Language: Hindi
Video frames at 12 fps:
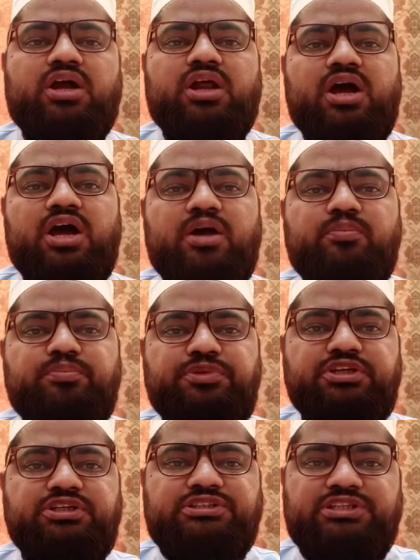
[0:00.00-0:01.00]
हराम
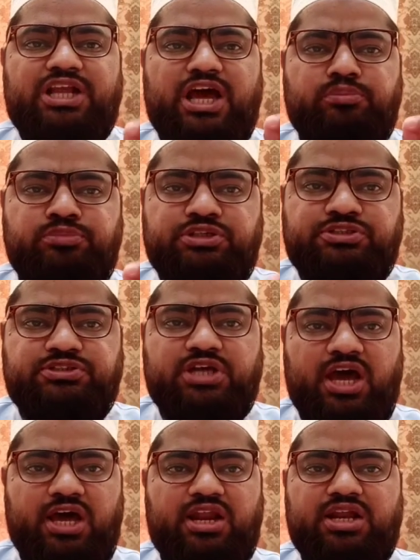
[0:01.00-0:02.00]
इस्लामी
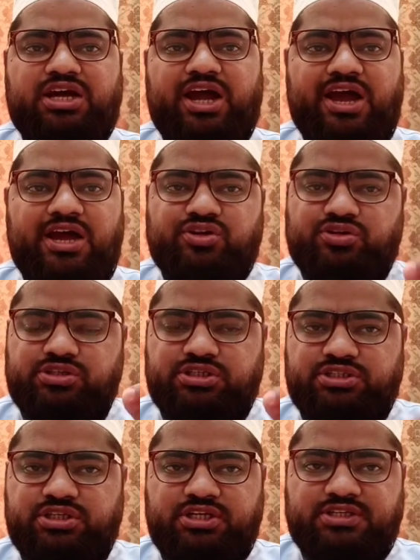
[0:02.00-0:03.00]
साल का
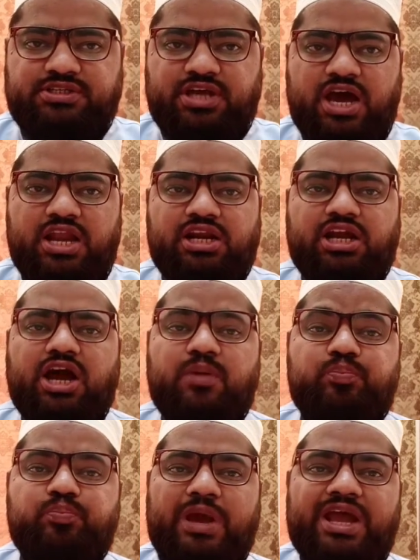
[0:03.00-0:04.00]
हिजरी साल का
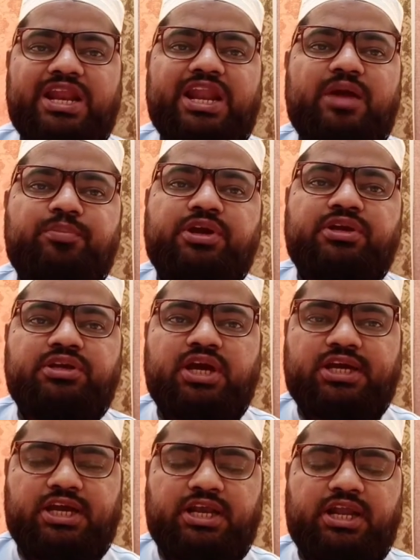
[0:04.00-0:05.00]
पहला महीना
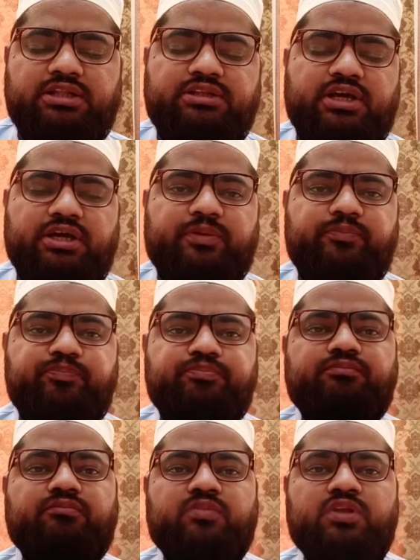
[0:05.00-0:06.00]
कहलाता है
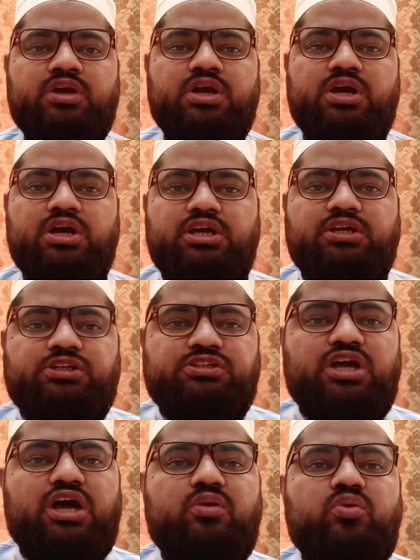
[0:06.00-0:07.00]
इस
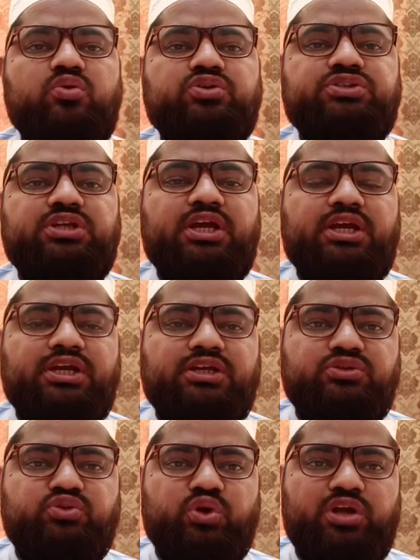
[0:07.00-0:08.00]
ताल्लुक़ से
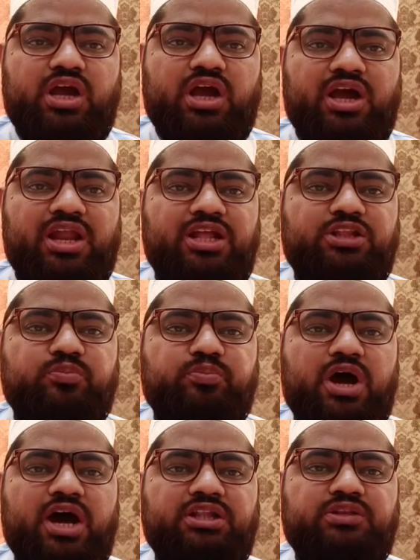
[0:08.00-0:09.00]
जो एक गलत
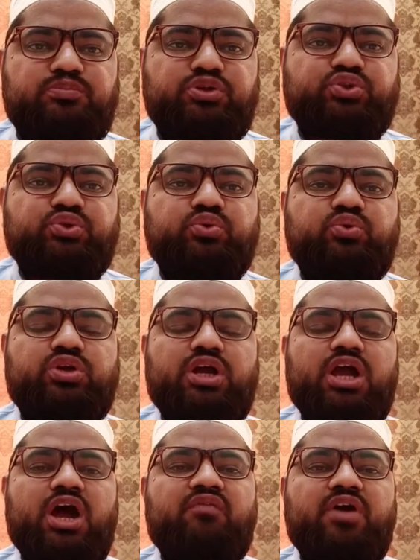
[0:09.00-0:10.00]
बात मशहूर
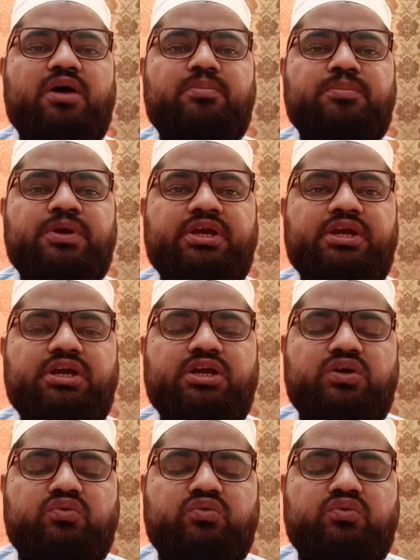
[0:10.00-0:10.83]
है आवाम में